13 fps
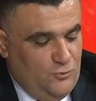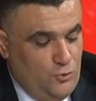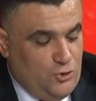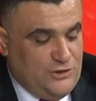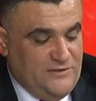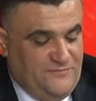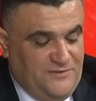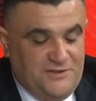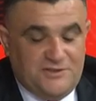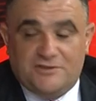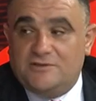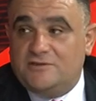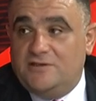3-0
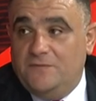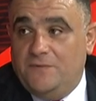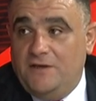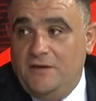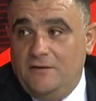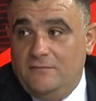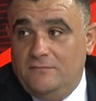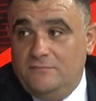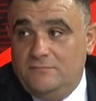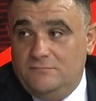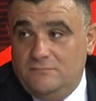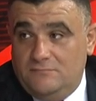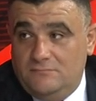gibi
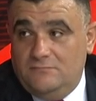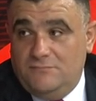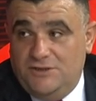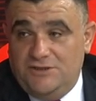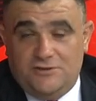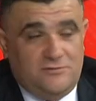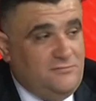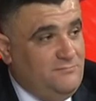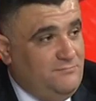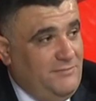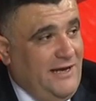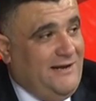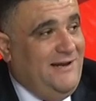bir
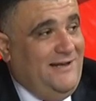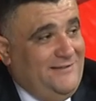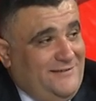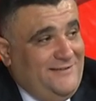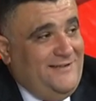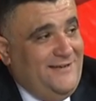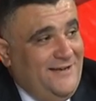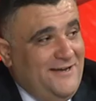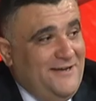Net beklenti. Yani.